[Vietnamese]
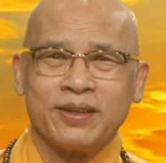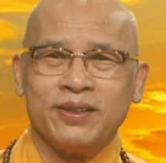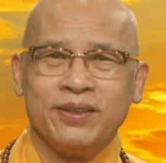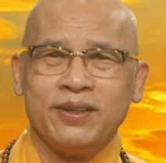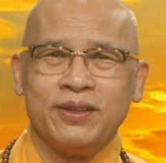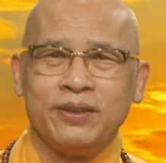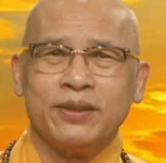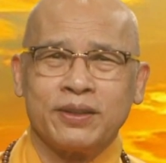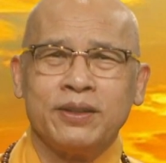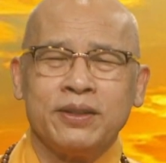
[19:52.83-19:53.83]
ở
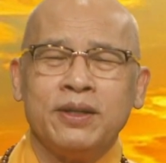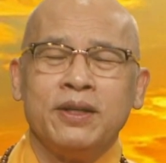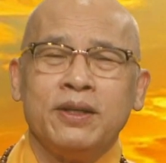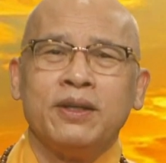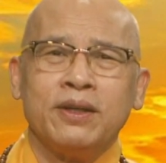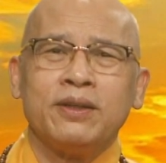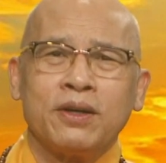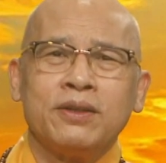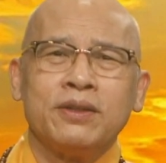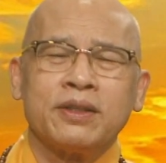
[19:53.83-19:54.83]
những cái
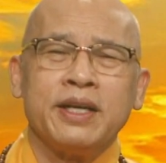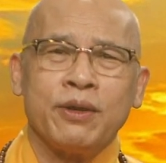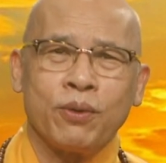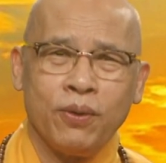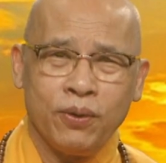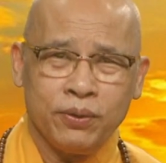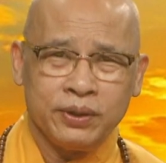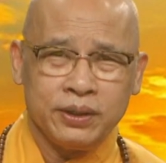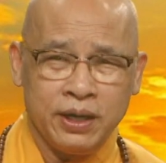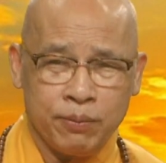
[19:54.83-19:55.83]
đất nước nghèo khổ
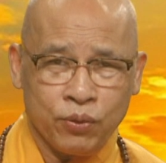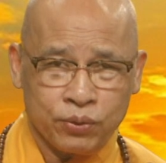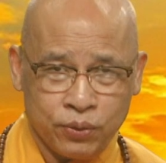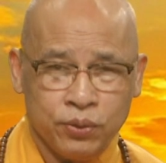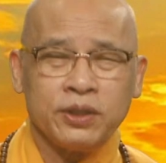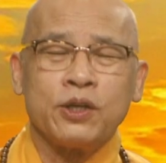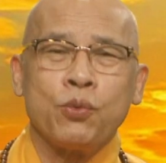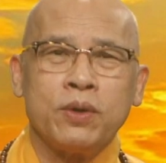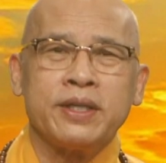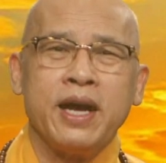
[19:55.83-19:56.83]
như là một số những cái
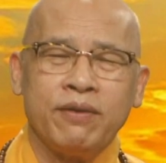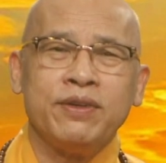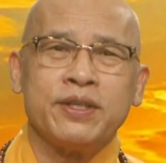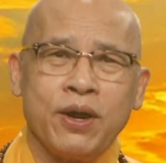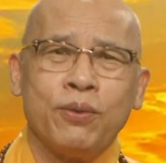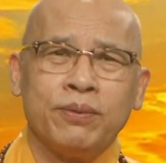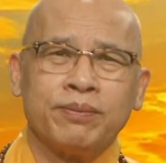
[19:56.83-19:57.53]
quốc gia phi châu